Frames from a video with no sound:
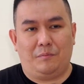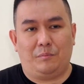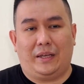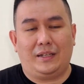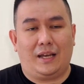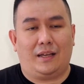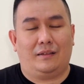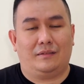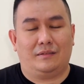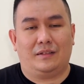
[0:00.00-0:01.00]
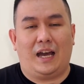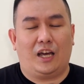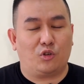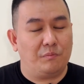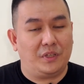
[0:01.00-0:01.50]
Beda,
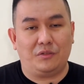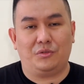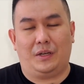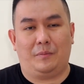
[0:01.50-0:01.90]
harumnya juga